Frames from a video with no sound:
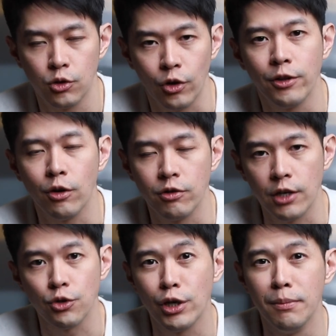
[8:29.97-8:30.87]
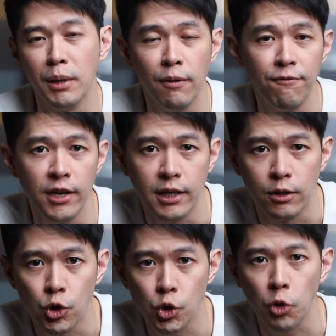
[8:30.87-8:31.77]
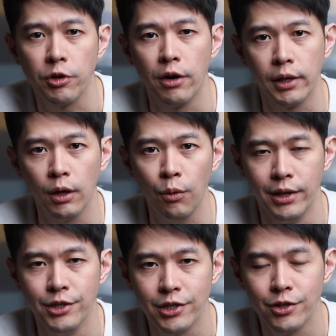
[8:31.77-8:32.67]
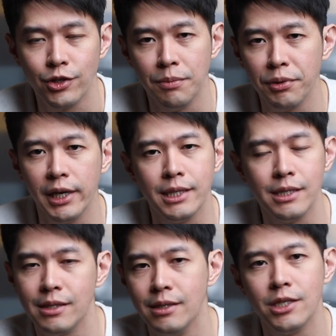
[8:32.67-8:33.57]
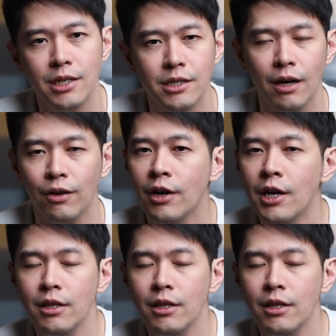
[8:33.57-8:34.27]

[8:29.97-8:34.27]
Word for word: 传统销售烟民里非常重要的一个环节，就是你不可以只只是介绍